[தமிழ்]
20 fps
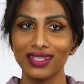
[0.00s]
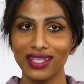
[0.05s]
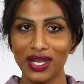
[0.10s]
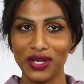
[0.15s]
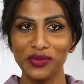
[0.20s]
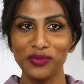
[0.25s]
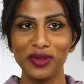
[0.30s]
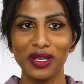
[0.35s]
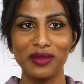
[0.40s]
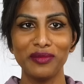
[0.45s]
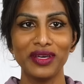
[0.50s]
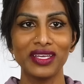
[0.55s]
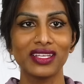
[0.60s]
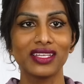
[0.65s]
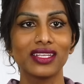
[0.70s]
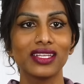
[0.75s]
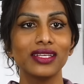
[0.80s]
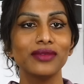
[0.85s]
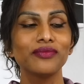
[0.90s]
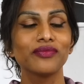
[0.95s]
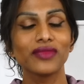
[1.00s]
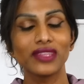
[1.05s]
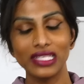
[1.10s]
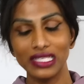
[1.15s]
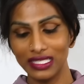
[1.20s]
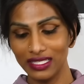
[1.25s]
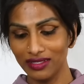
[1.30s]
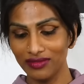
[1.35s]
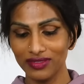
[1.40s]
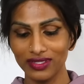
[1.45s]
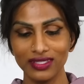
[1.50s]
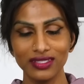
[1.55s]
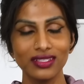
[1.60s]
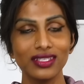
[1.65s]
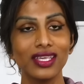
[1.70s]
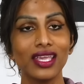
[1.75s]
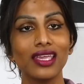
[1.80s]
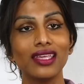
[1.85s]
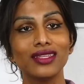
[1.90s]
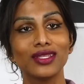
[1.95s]
நானும் நலமா இருக்கிறேன் இன்னைக்கு வந்து
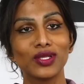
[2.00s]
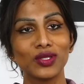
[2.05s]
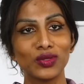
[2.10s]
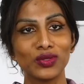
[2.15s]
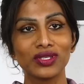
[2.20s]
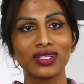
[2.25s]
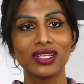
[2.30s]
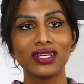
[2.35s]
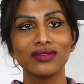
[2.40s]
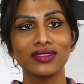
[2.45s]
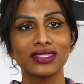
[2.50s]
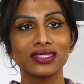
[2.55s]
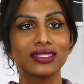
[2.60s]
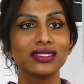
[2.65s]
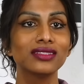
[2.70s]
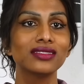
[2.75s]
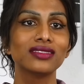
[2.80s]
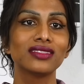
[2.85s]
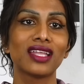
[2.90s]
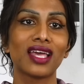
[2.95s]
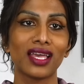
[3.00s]
ஏன் இந்த லுக்னா வந்து